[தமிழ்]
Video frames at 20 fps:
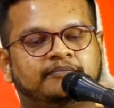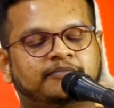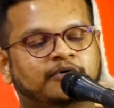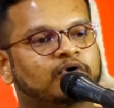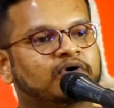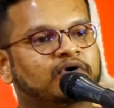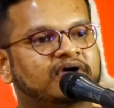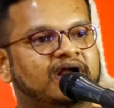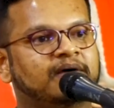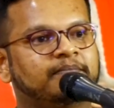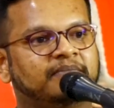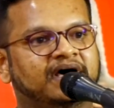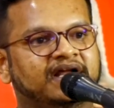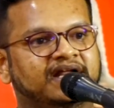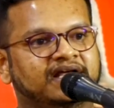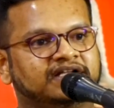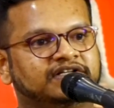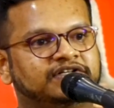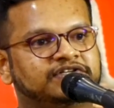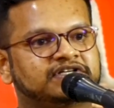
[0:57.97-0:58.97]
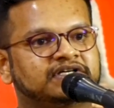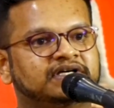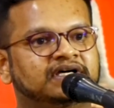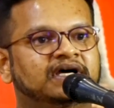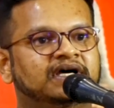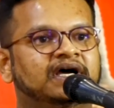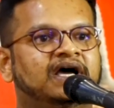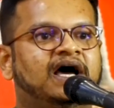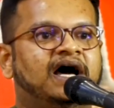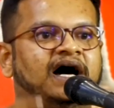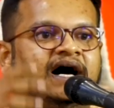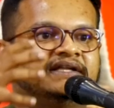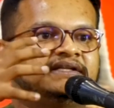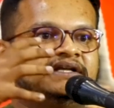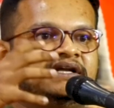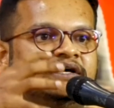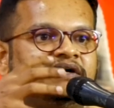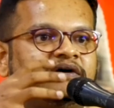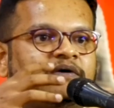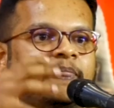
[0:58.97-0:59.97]
ப்ரோக்ராம் மாதிரி இருந்துச்சு
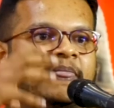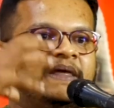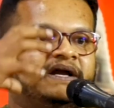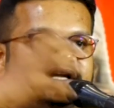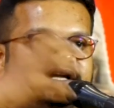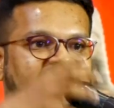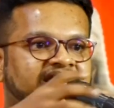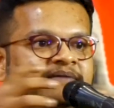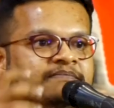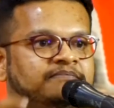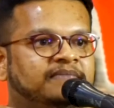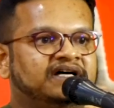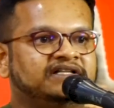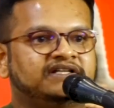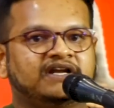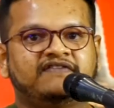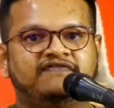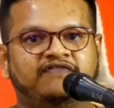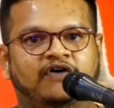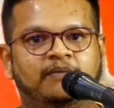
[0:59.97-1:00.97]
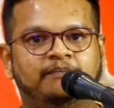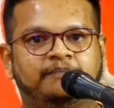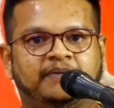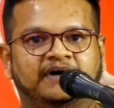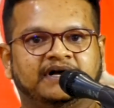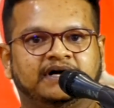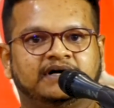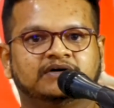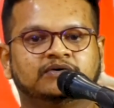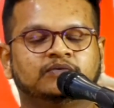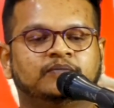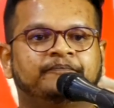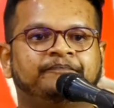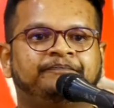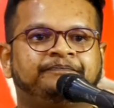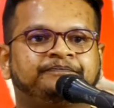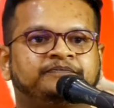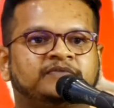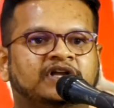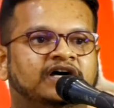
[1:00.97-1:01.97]
அதில் டீம் மாதிரி ஃபார்ம் பண்ணணும்
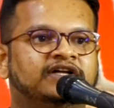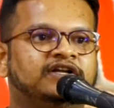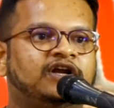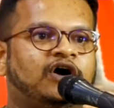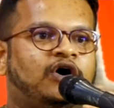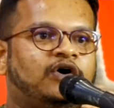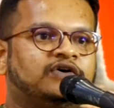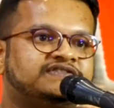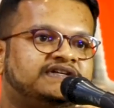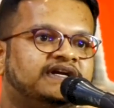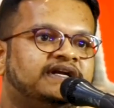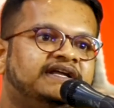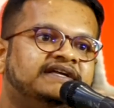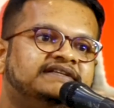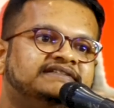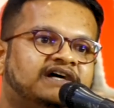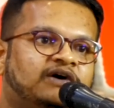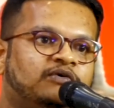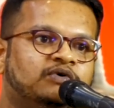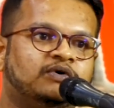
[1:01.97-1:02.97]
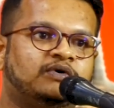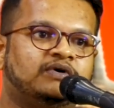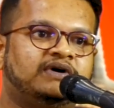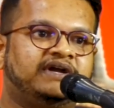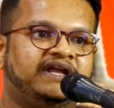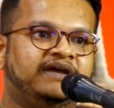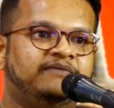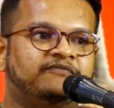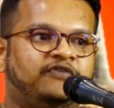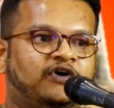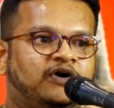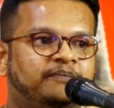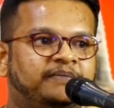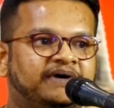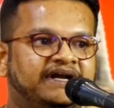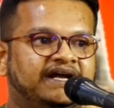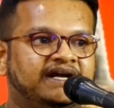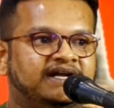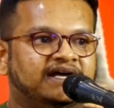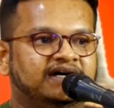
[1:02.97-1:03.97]
அதில் ஆஸ்திரேலியன்ஸ் அவங்க ஒரு டீம் ஃபார்ம்
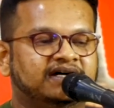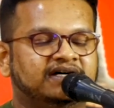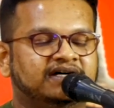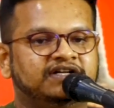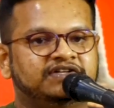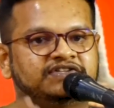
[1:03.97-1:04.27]
பண்ணிக்கிட்டாங்க